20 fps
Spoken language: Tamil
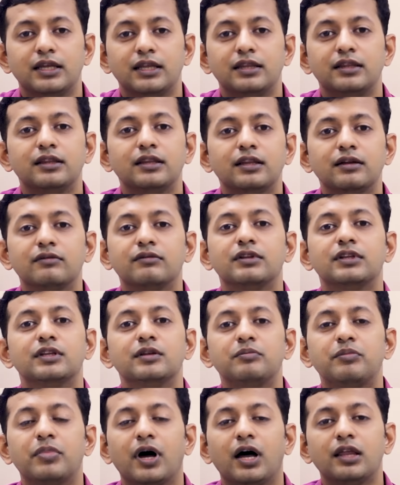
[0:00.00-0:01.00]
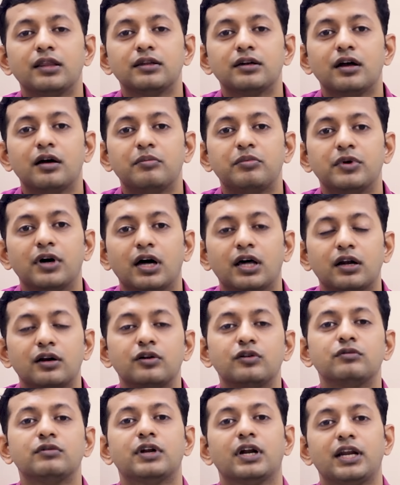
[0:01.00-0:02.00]
எந்த வந்து பாதுகாப்பு
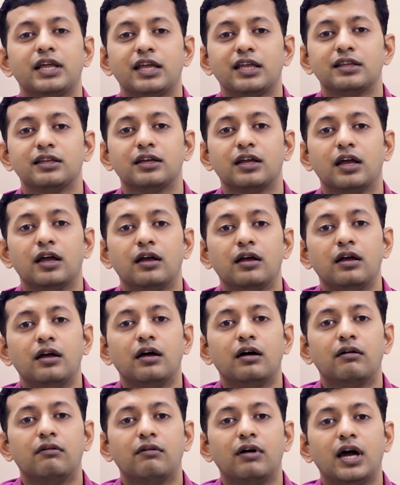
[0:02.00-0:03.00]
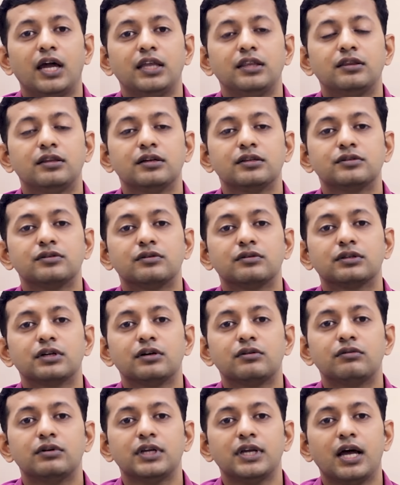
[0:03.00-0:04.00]
அரணும் கிடையாதுங்க வயிற்றில்
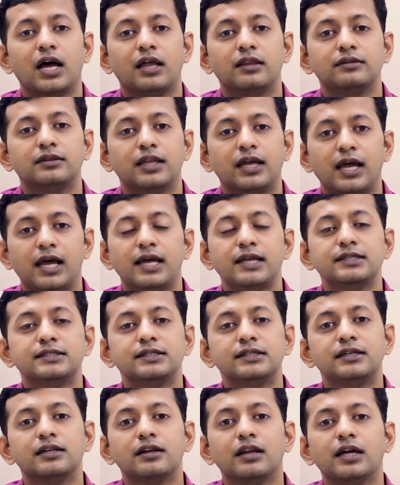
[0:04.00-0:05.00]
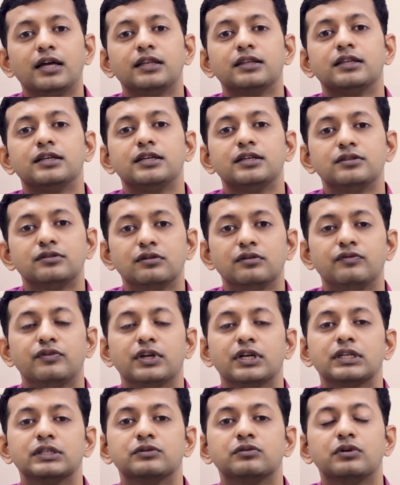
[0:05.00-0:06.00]
சுரக்கக்கூடிய அந்த ஆசிட்லாம் இந்த
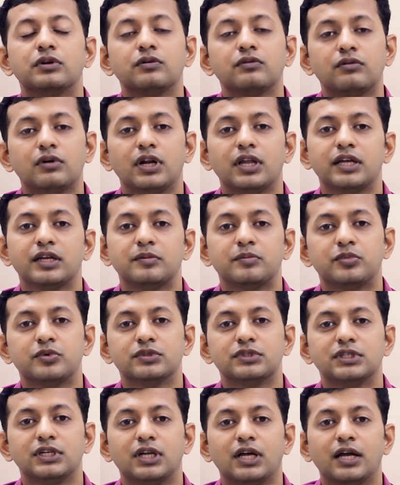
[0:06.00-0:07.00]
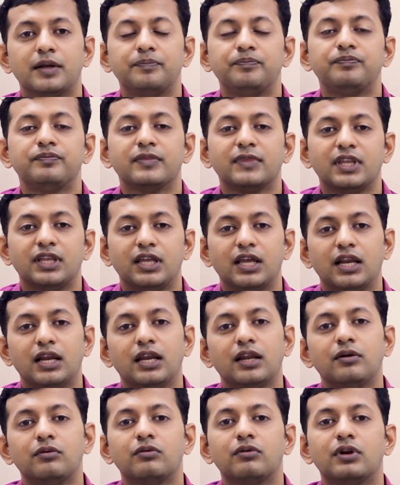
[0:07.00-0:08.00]
ஈசோஃபேகஸ் உணவு குழாய்க்கு போச்சுன்னா
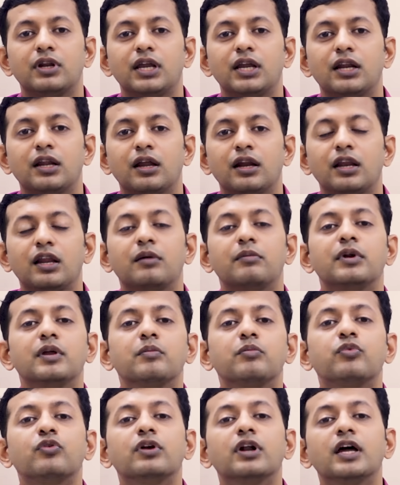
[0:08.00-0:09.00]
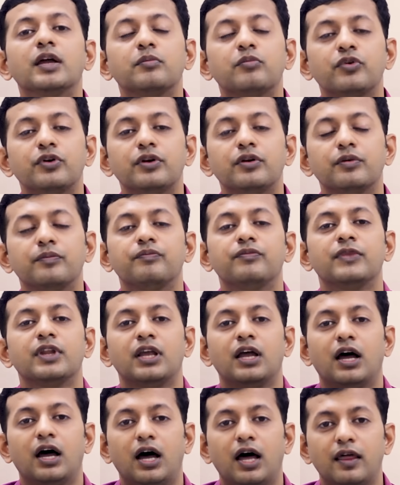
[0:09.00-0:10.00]
எல்லாம் ஒரே நாளில் அப்படியே புண்ணாகி போயிடும்
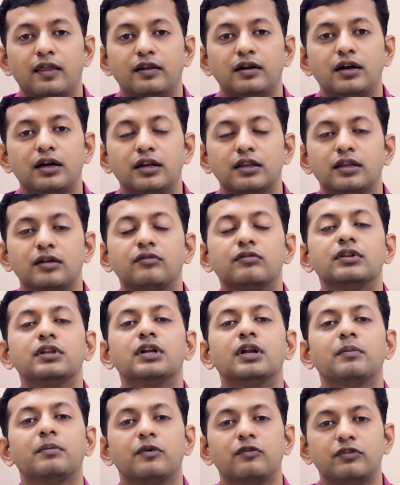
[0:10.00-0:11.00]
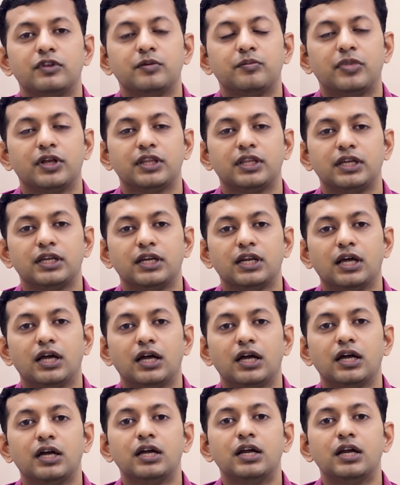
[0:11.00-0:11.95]
அதனால தான் வந்து நம்ம வந்து பார்த்திங்கன்னா